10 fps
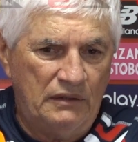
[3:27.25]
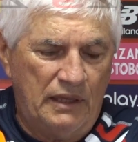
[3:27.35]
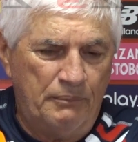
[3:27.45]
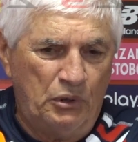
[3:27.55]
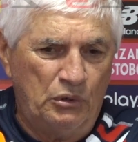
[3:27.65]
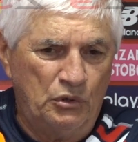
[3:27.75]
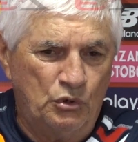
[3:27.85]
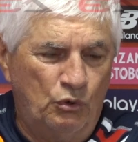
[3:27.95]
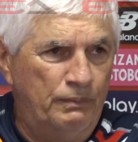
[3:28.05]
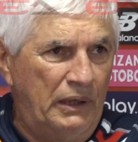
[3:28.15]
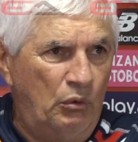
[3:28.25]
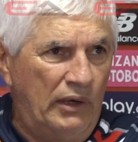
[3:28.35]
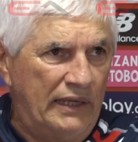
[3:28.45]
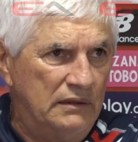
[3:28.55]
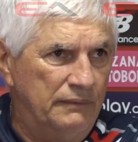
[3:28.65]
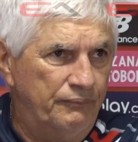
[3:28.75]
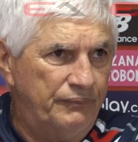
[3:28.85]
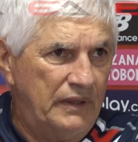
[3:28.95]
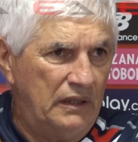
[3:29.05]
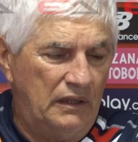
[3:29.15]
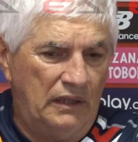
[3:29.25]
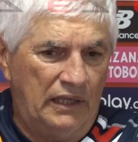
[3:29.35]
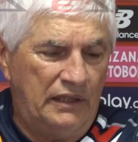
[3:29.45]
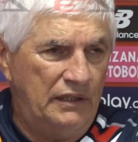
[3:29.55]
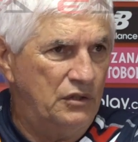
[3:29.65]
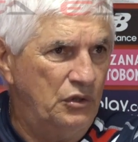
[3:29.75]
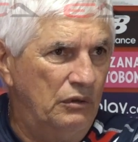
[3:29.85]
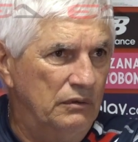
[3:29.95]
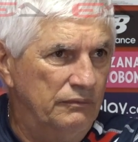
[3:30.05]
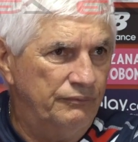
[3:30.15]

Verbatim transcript: tampoco nos ocupa lugar en la inscripción,